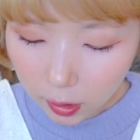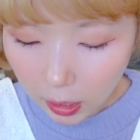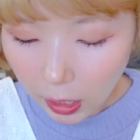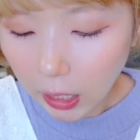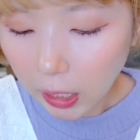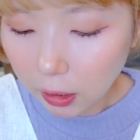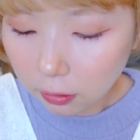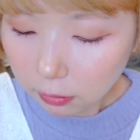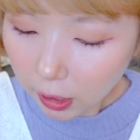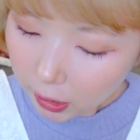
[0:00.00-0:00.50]

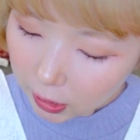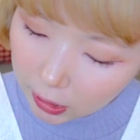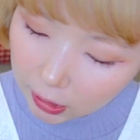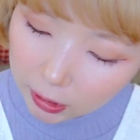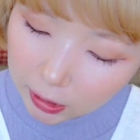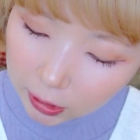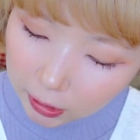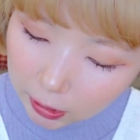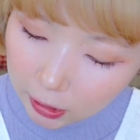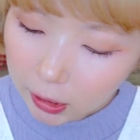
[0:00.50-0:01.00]
かわい
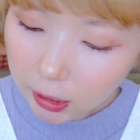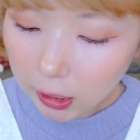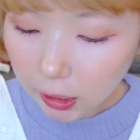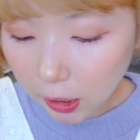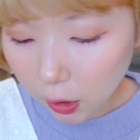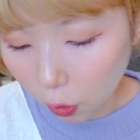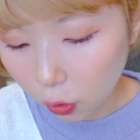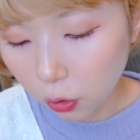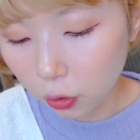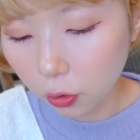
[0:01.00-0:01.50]

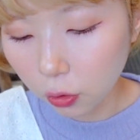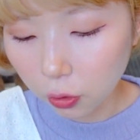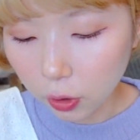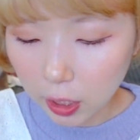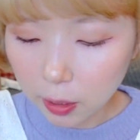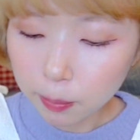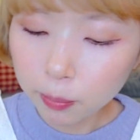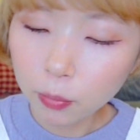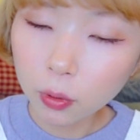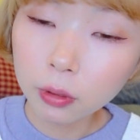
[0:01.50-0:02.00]
い怒
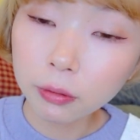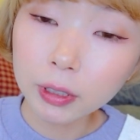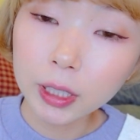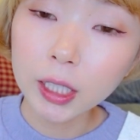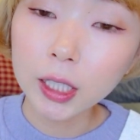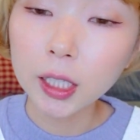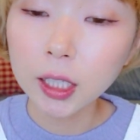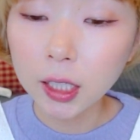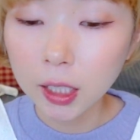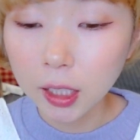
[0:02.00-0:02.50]
りんぼ
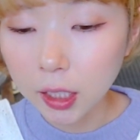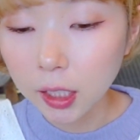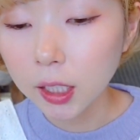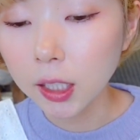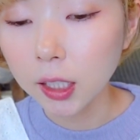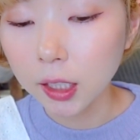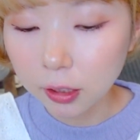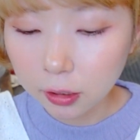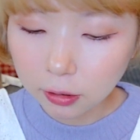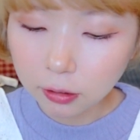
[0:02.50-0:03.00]

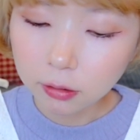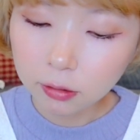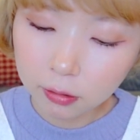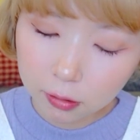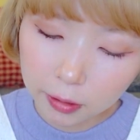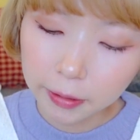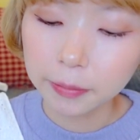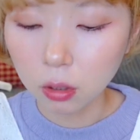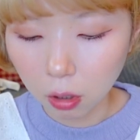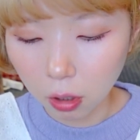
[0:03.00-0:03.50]
ウィーク
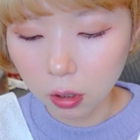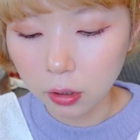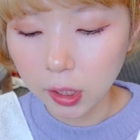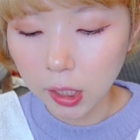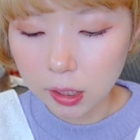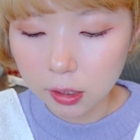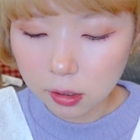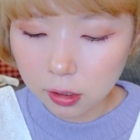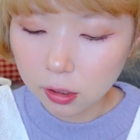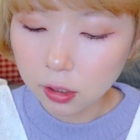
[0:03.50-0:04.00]
今
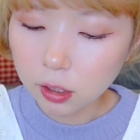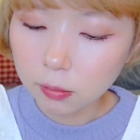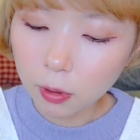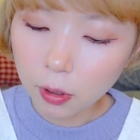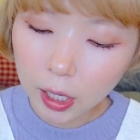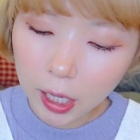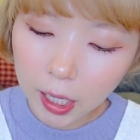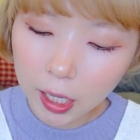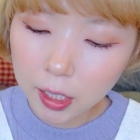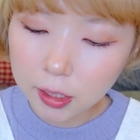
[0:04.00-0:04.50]
月も
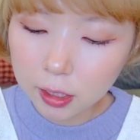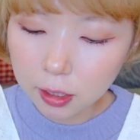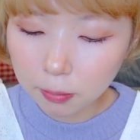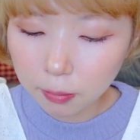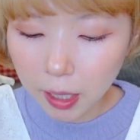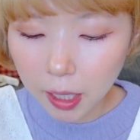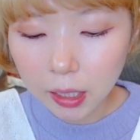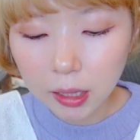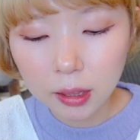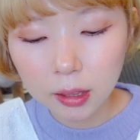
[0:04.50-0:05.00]
始
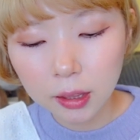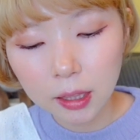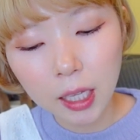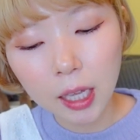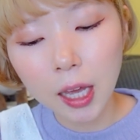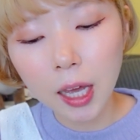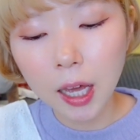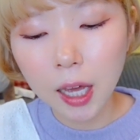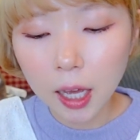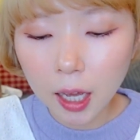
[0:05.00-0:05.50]
まっ
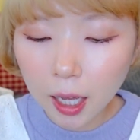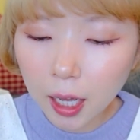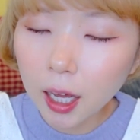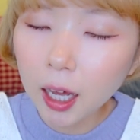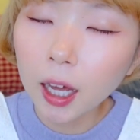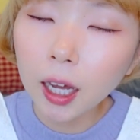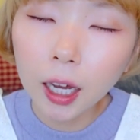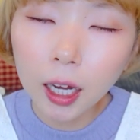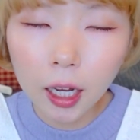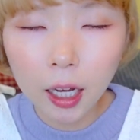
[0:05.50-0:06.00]

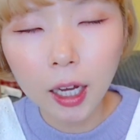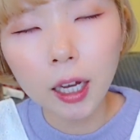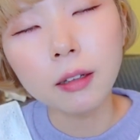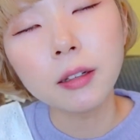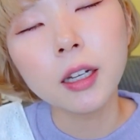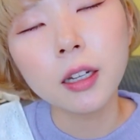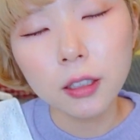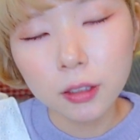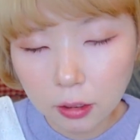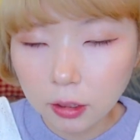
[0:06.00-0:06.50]

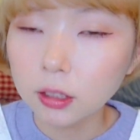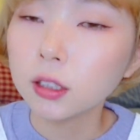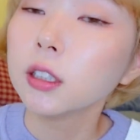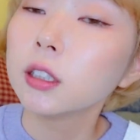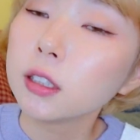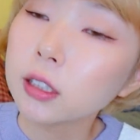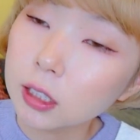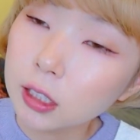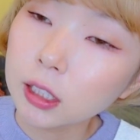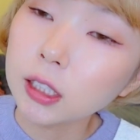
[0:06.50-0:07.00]
た
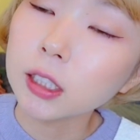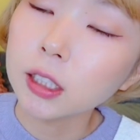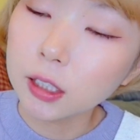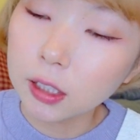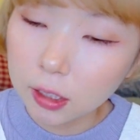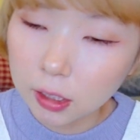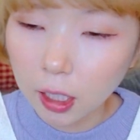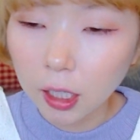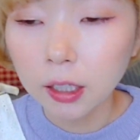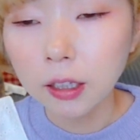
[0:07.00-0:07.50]

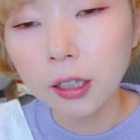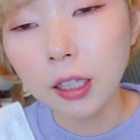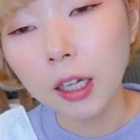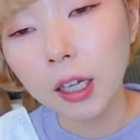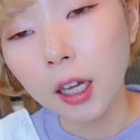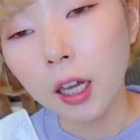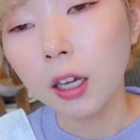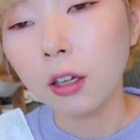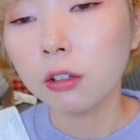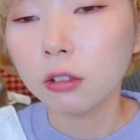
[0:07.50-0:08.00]
小さ
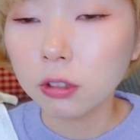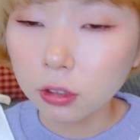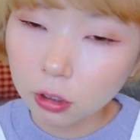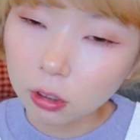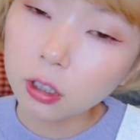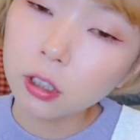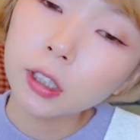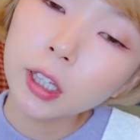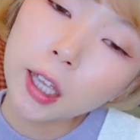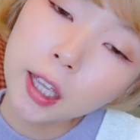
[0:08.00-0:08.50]
なことで
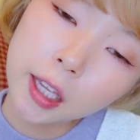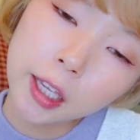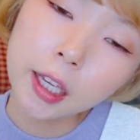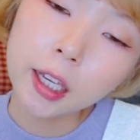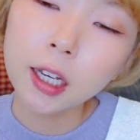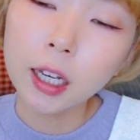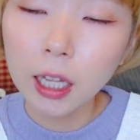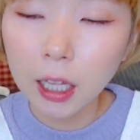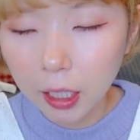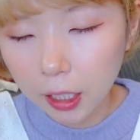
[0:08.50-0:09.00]

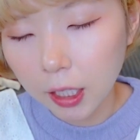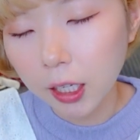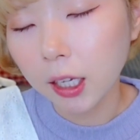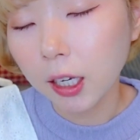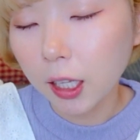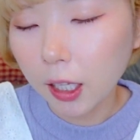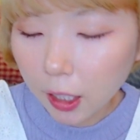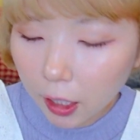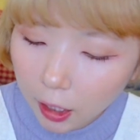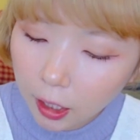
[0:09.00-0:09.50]

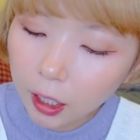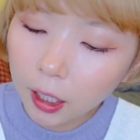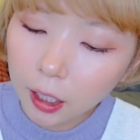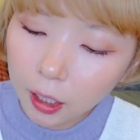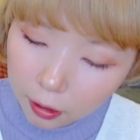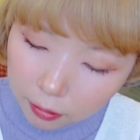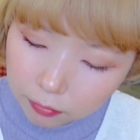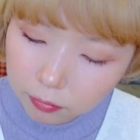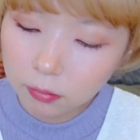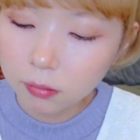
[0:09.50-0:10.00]
イライラ